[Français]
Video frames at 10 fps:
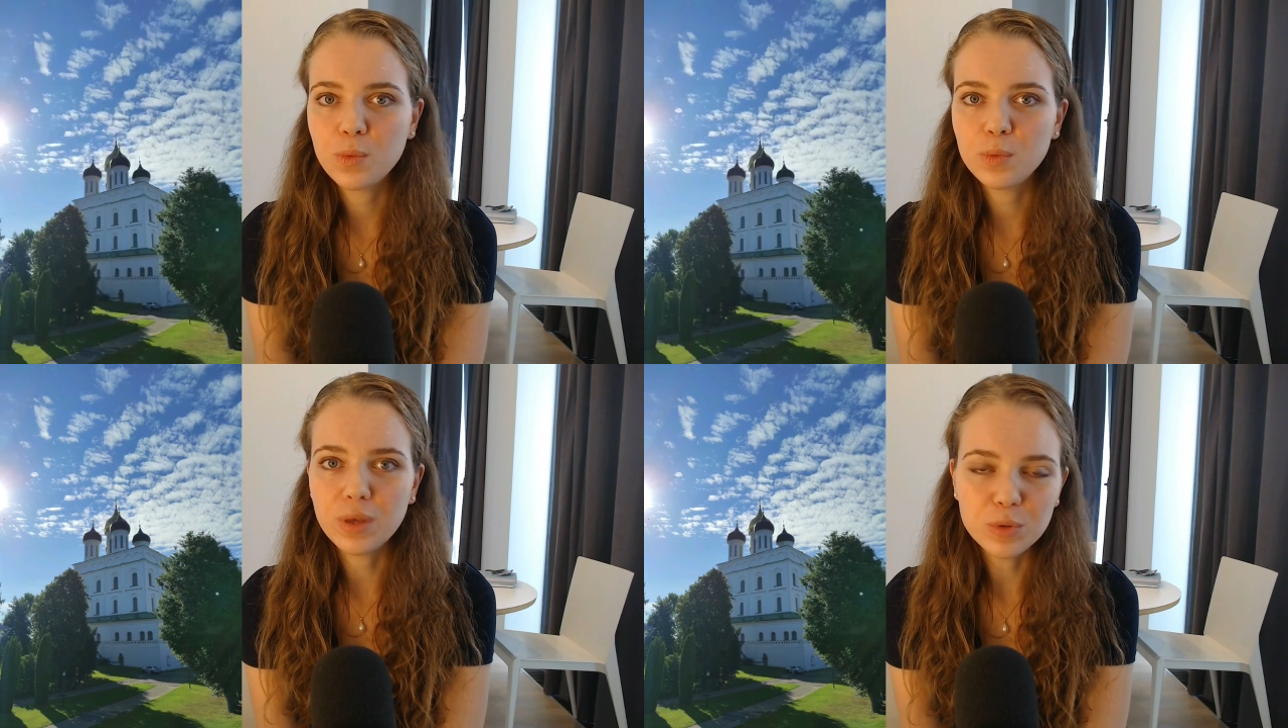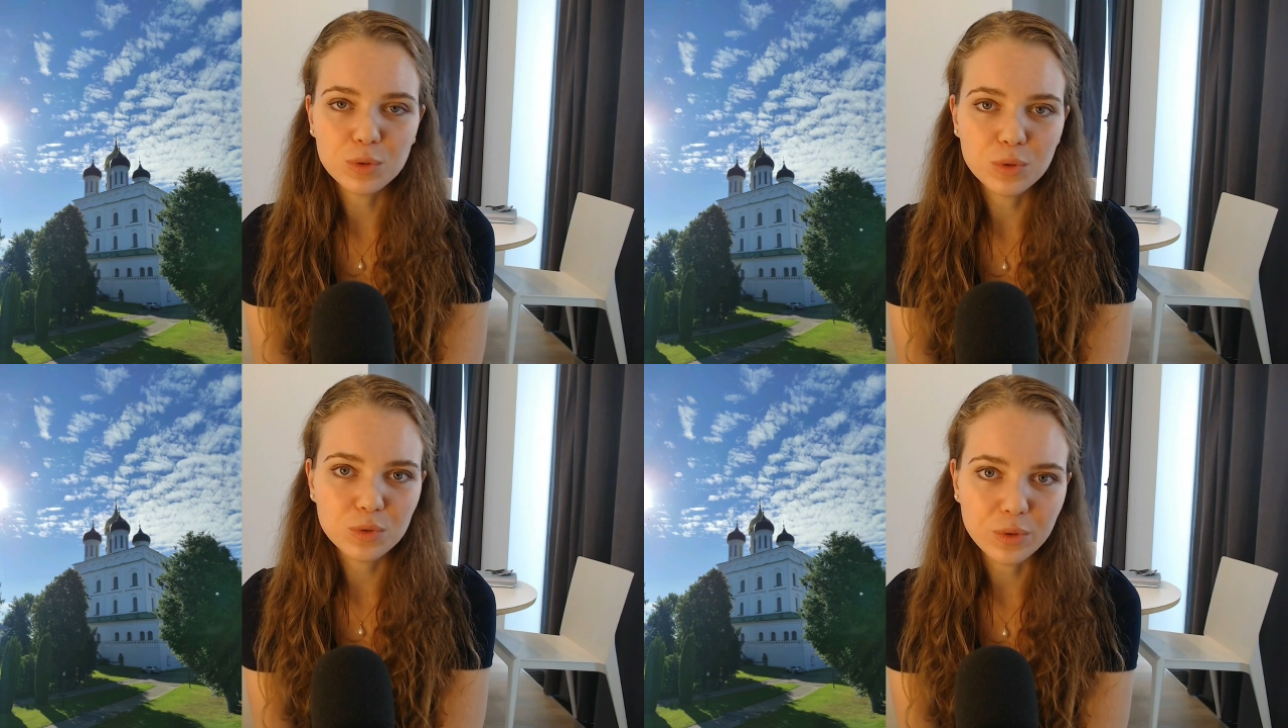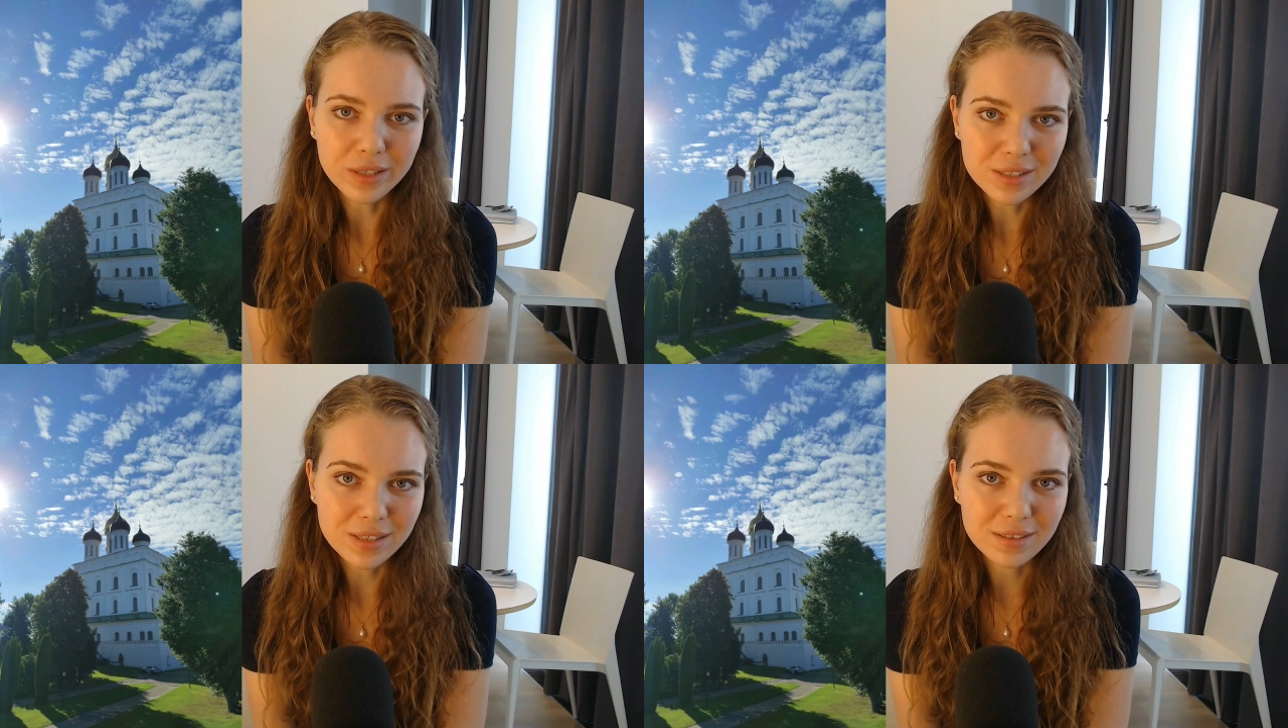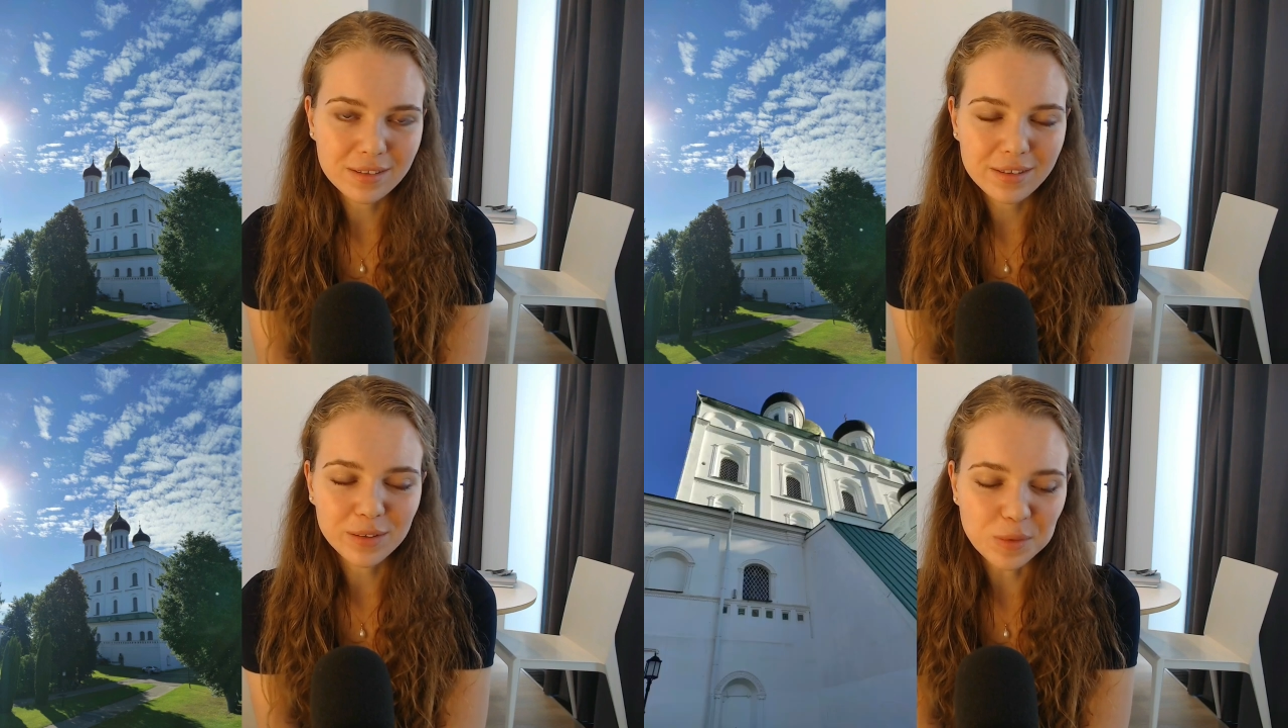où il y a beaucoup trop de touristes et les
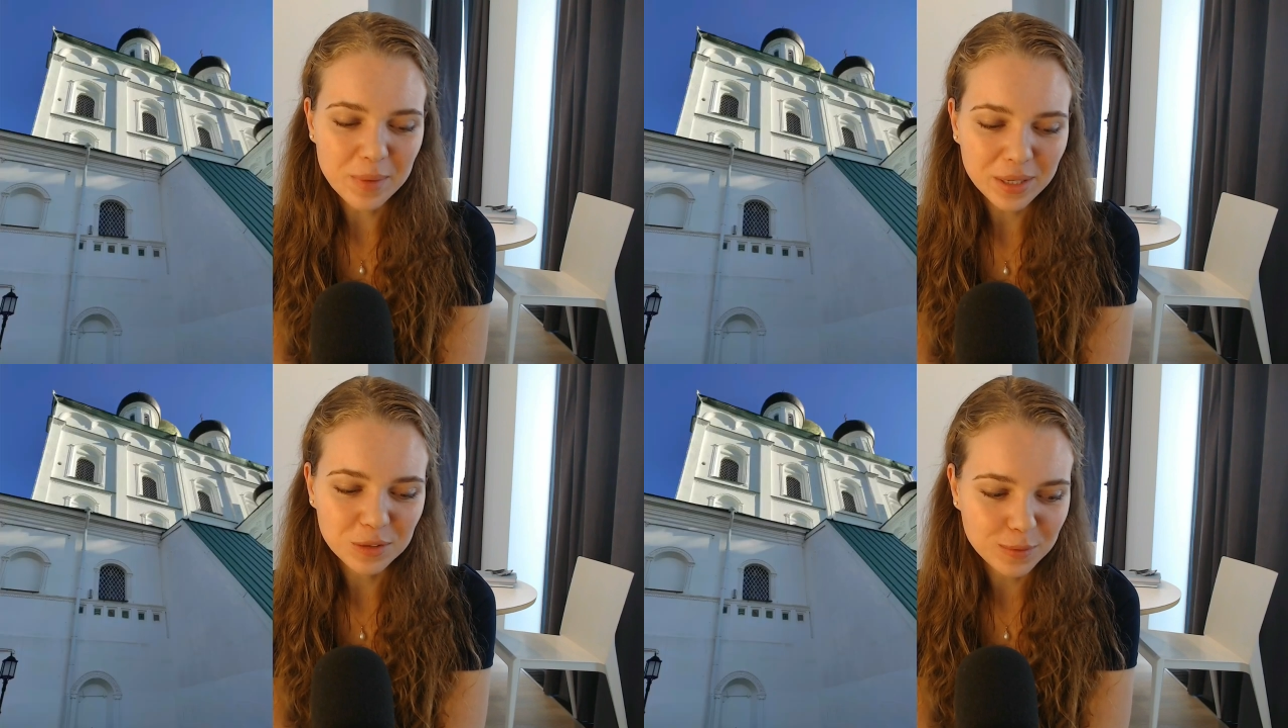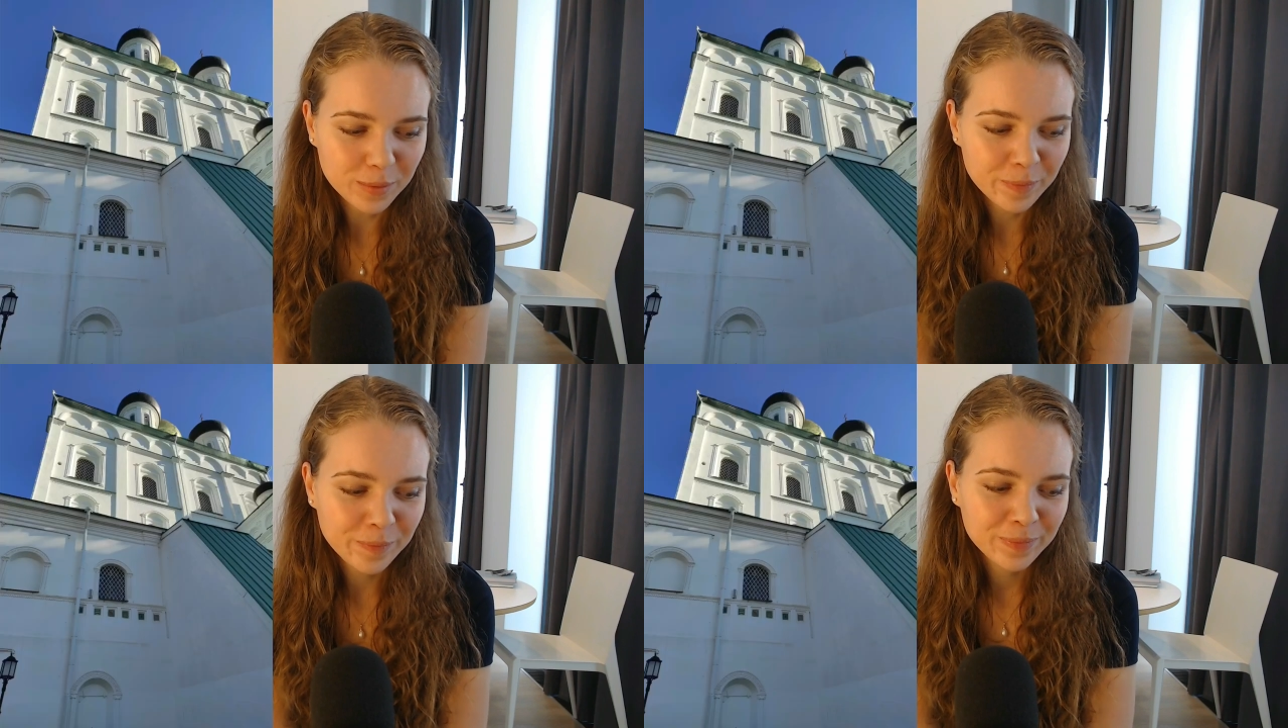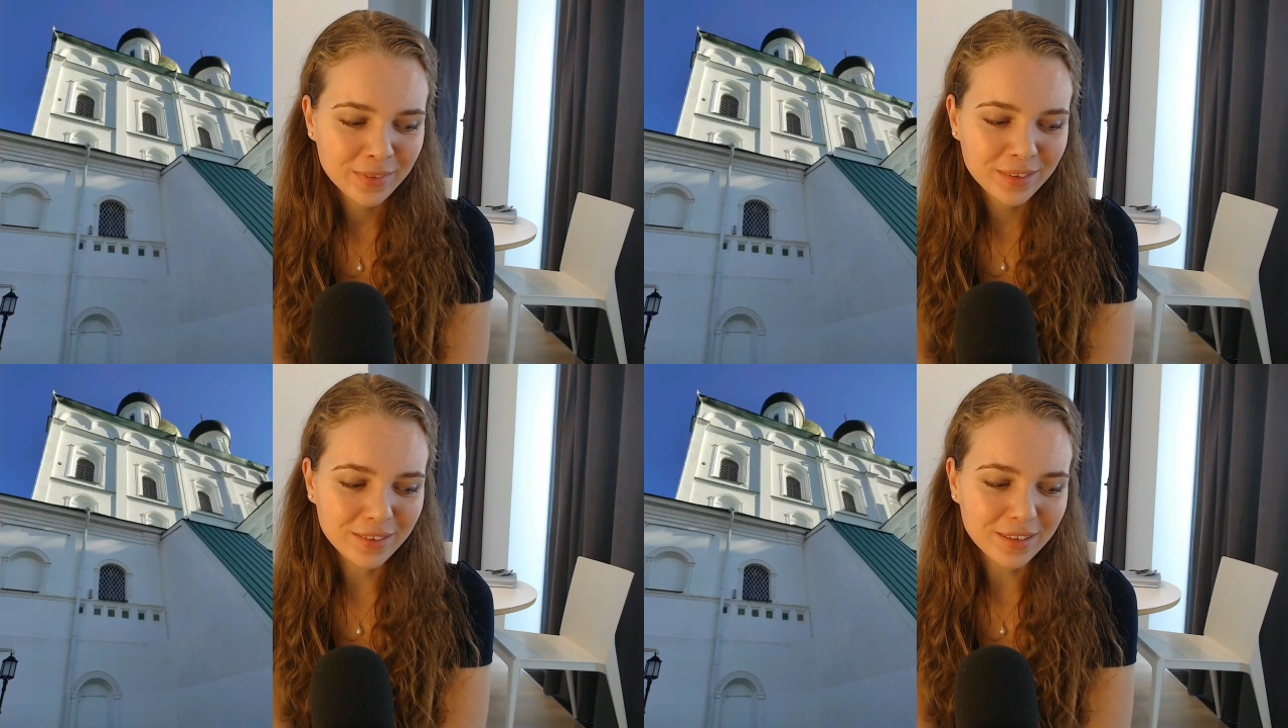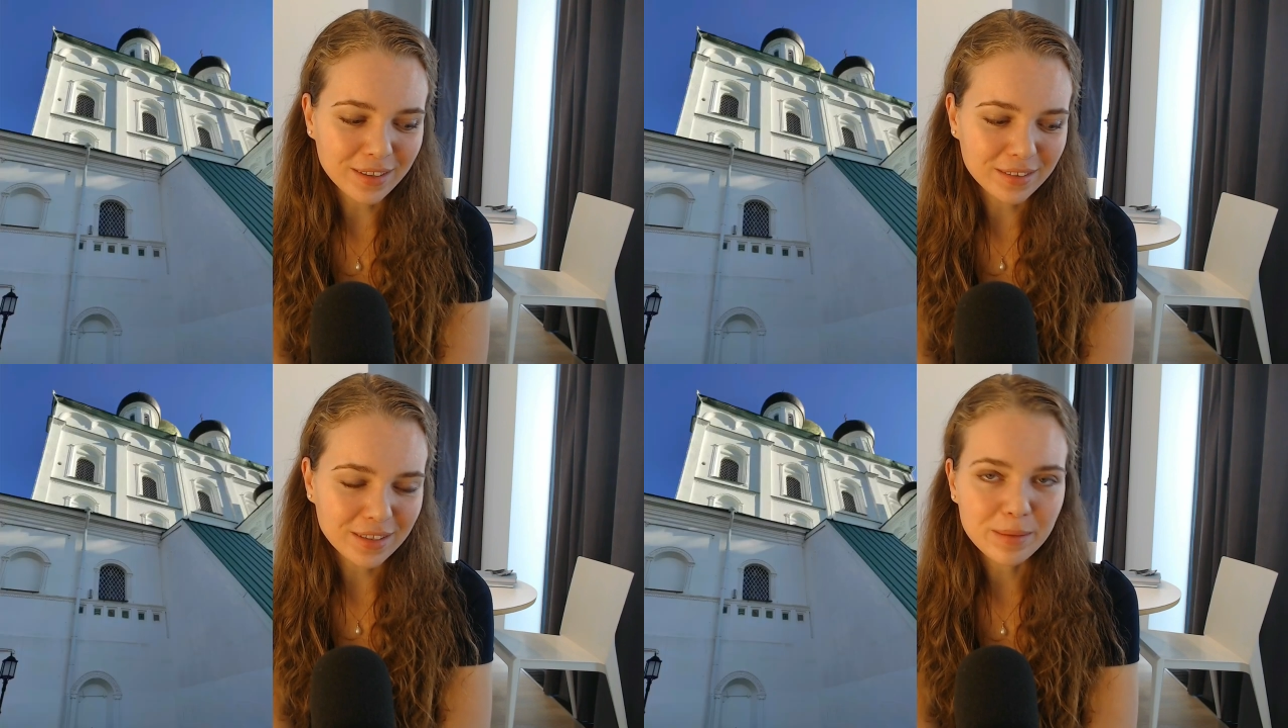Anglais en ont marre de nous.
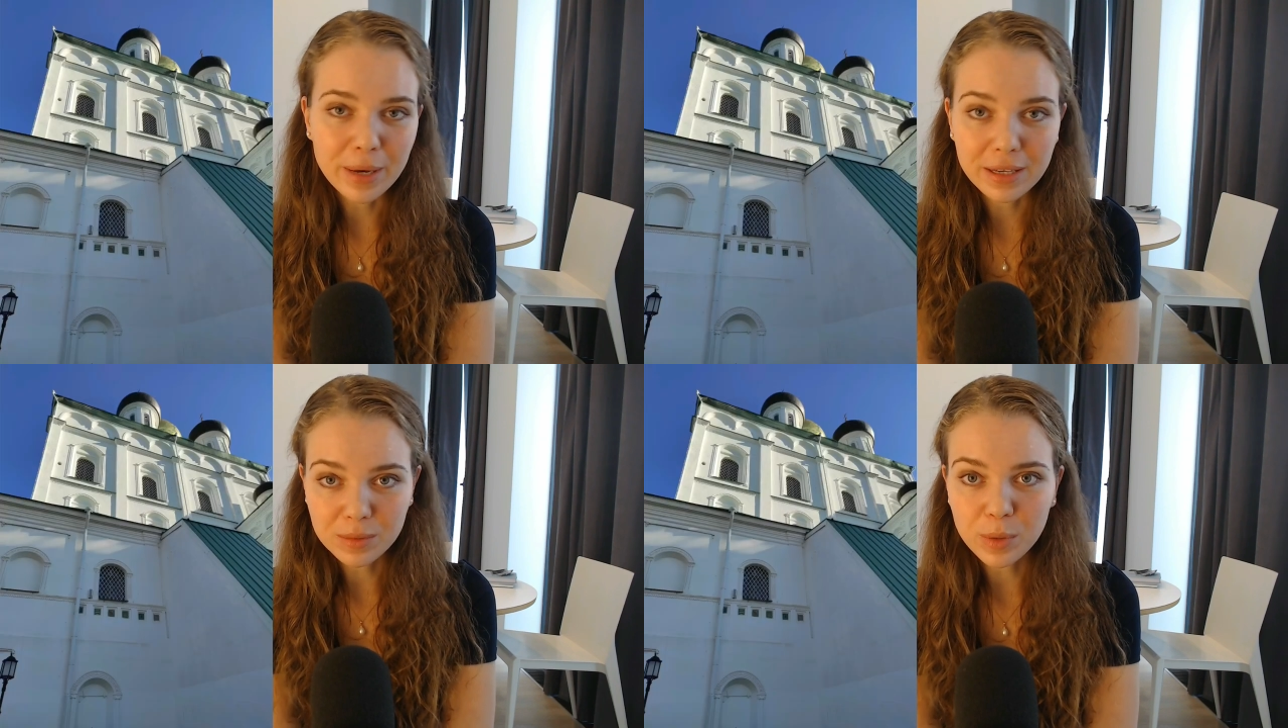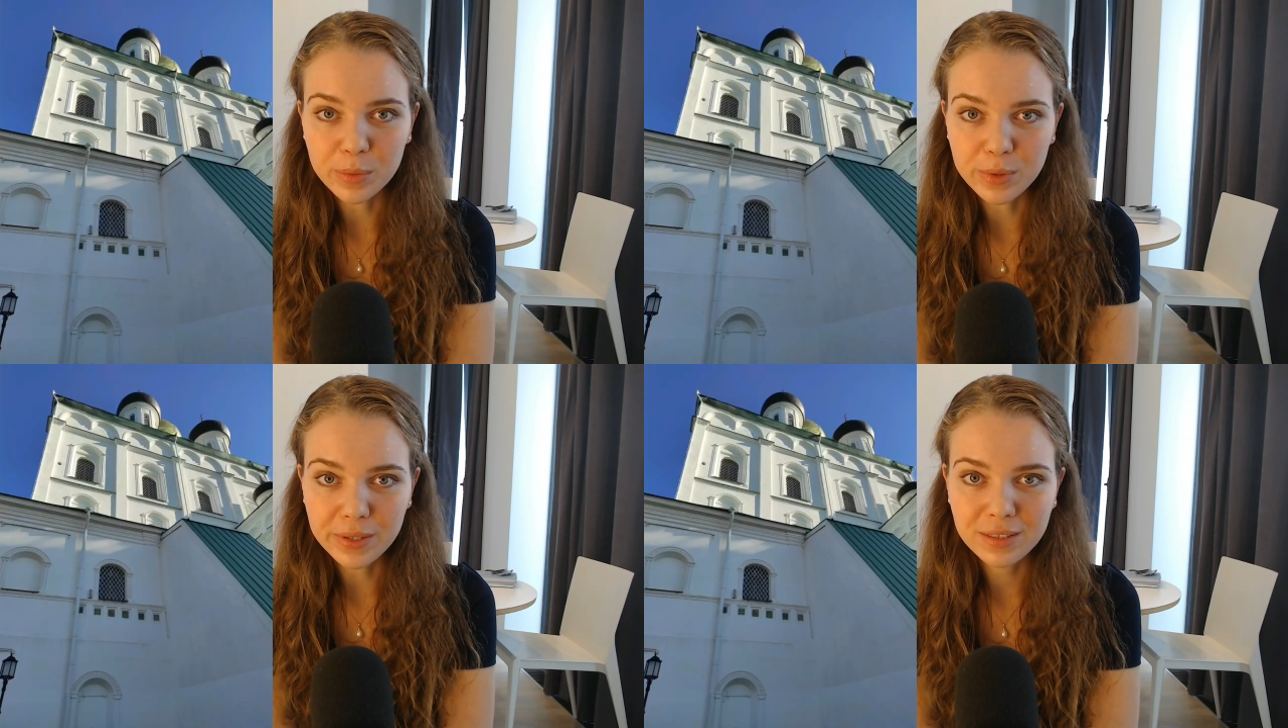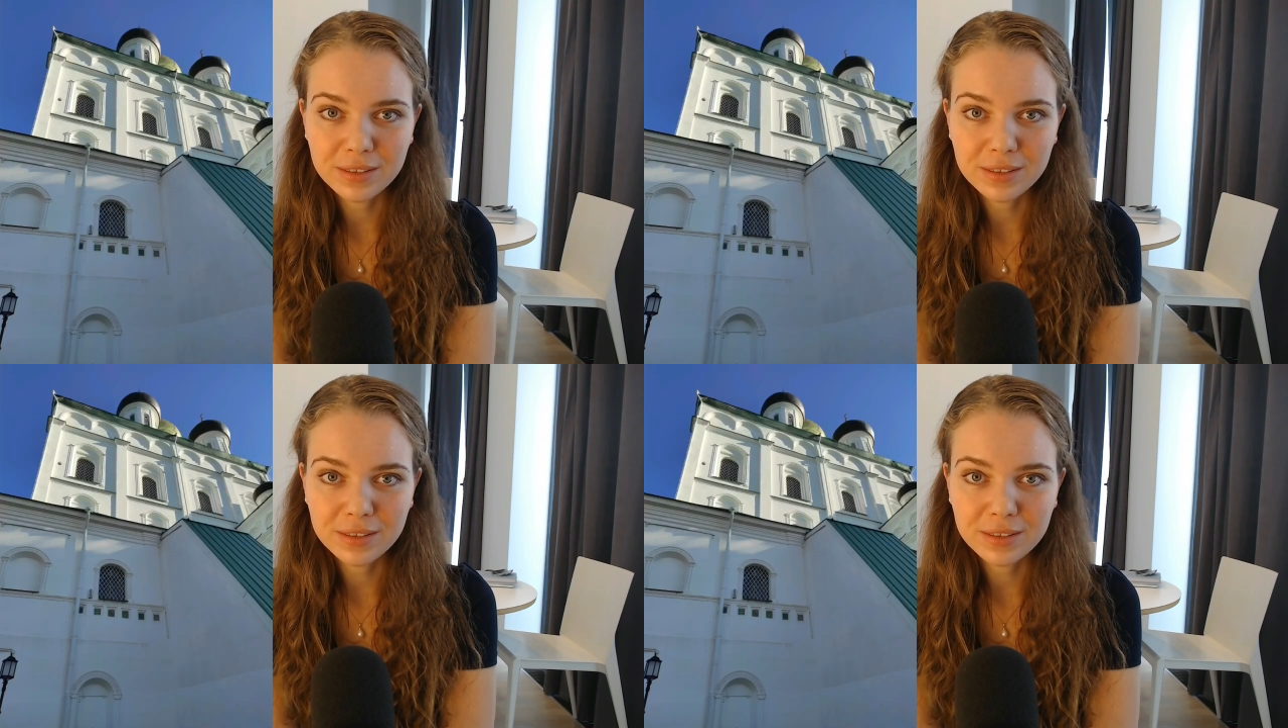Donc euh, d'aller par exemple en Pologne,